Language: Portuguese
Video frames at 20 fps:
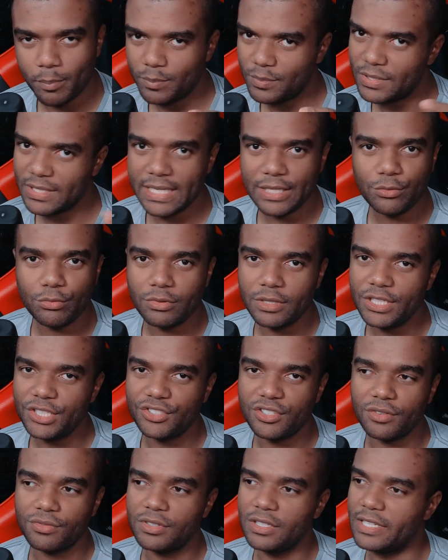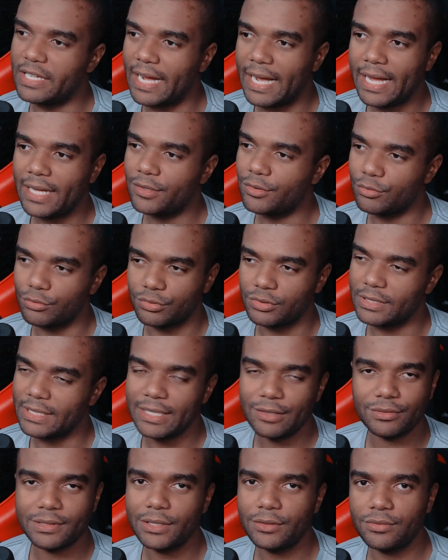sendo link de afiliado, não
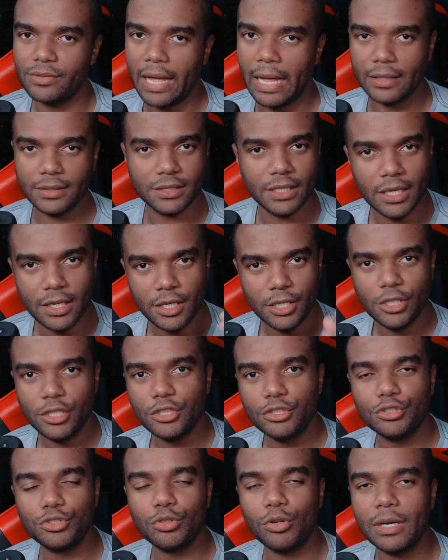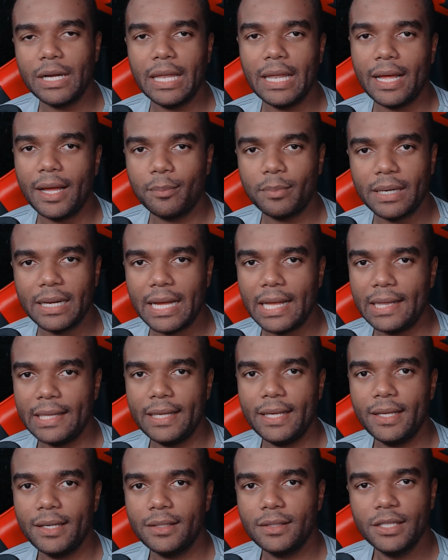sendo, tanto faz joga lá pra
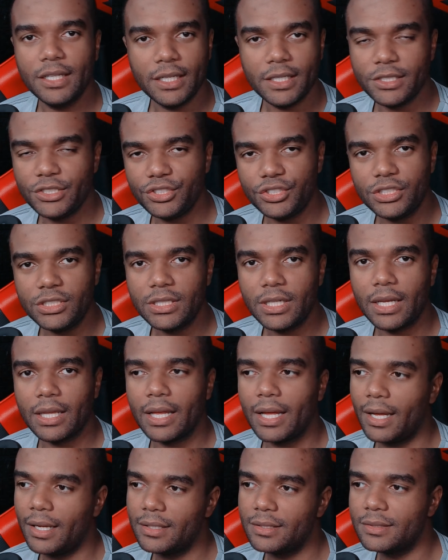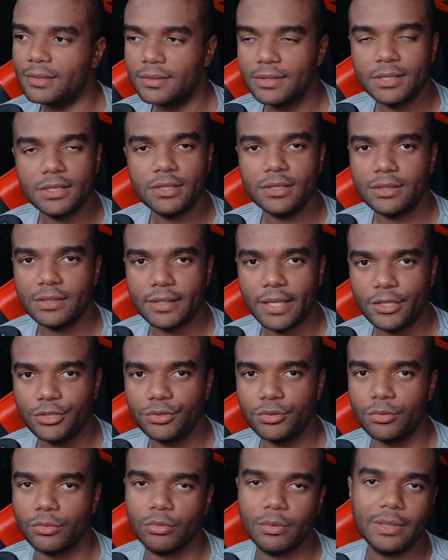galera, indica lá que tá
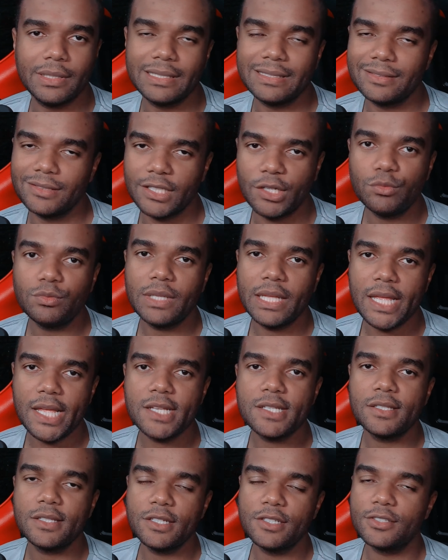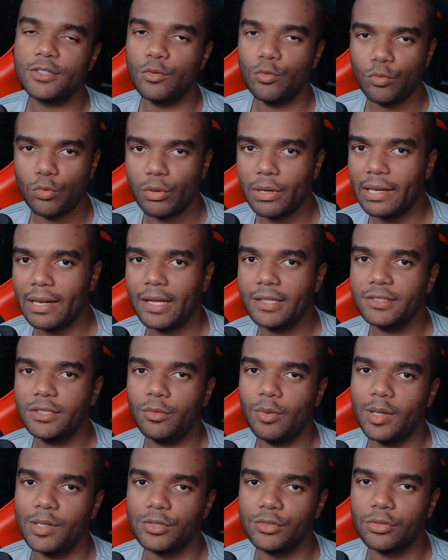show. Não tem restrição com
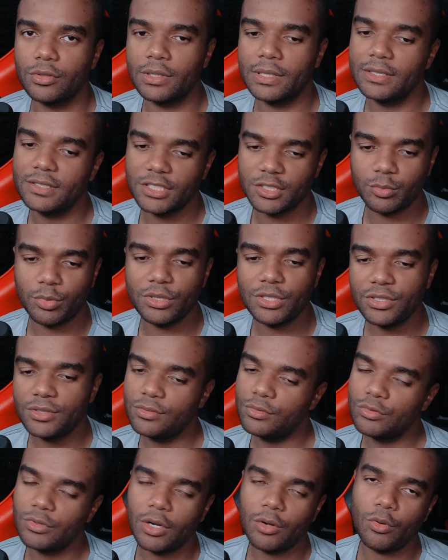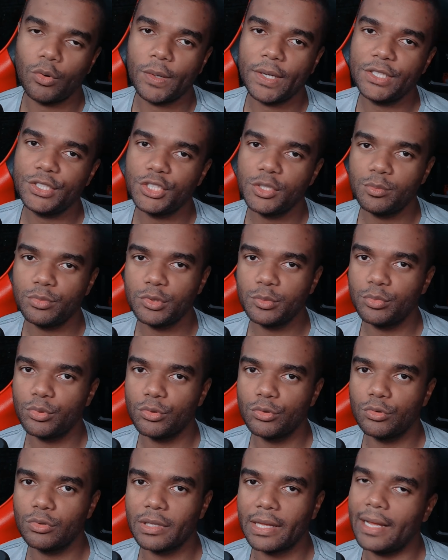relação a isso, ok? Vocês podem divulgar qualquer tipo de
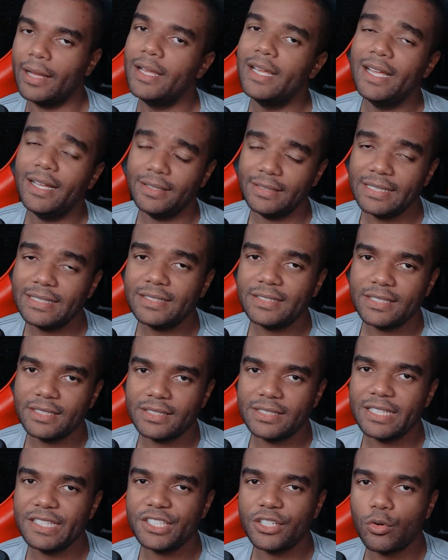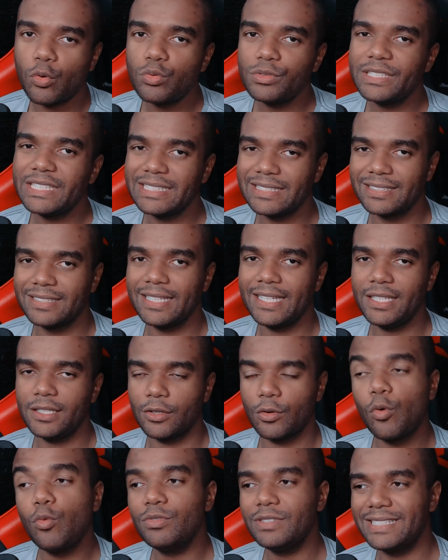produto lá, desde que seja condizente,
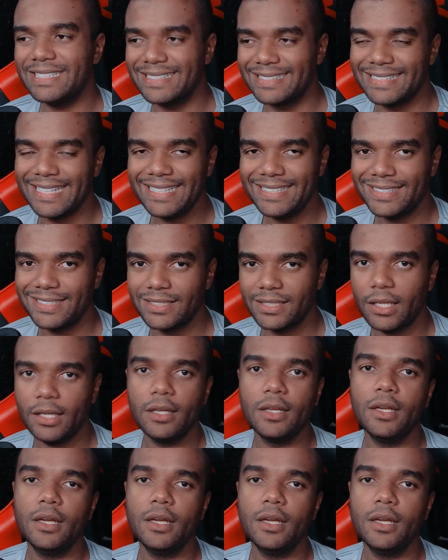condizente né?